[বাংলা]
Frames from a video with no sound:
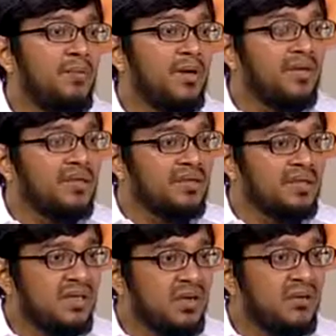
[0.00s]
এবং এটার সাথে
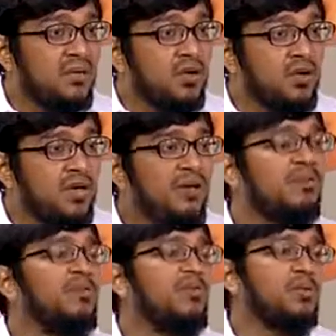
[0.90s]
সাথে আমাদের পরিবারকে
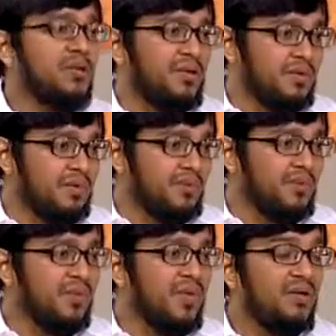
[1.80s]
ইনভলভ করতে হবে
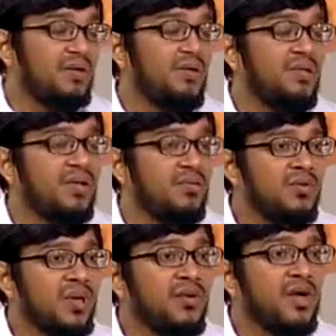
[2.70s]
যখন দেখব
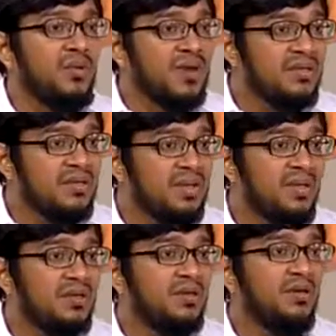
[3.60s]
যে আমি আর পারছি না
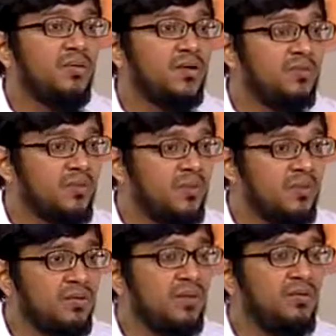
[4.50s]
এবং সবচেয়ে
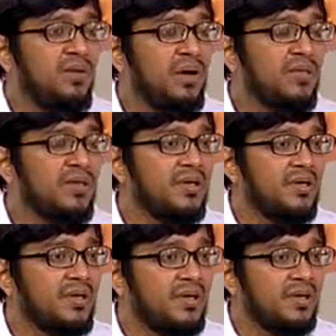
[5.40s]
ভালো তখন আমাদের
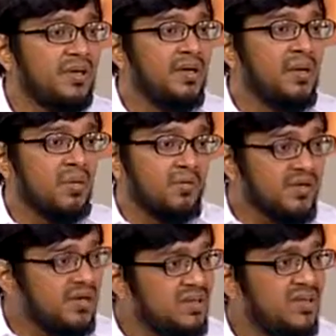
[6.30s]
এটার
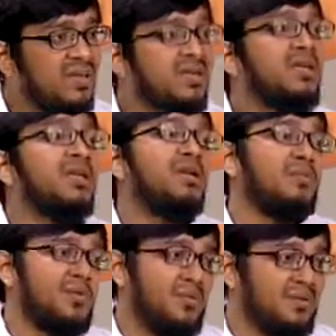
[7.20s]
প্রফেশনাল যারা তাদের হেল্প
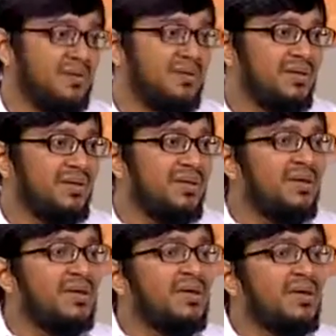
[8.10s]
নেওয়া
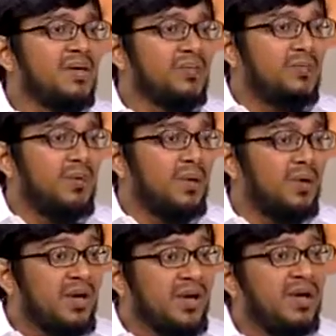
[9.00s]
তো এবং
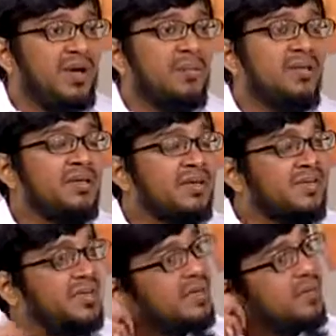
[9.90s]
এখানে আমাদের
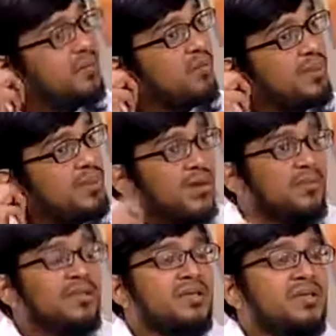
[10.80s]
দেশে আমি বলি যেমন
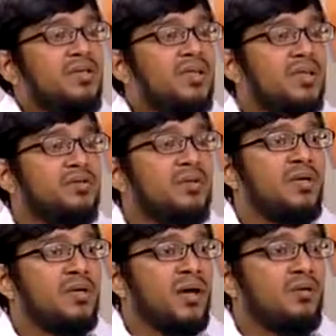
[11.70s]
আমাদের দেশে আসলে
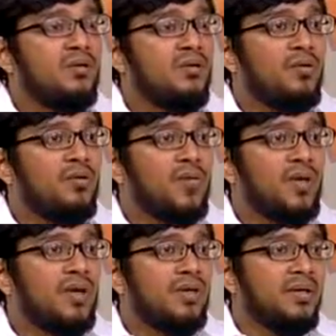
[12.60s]
এখনও
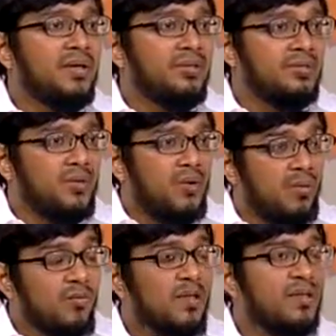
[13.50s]
এই
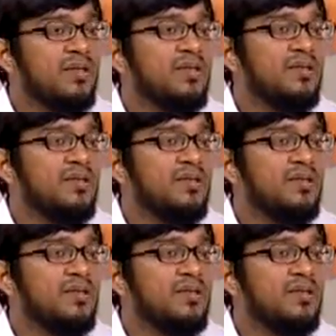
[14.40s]
কর্মক্ষেত্রে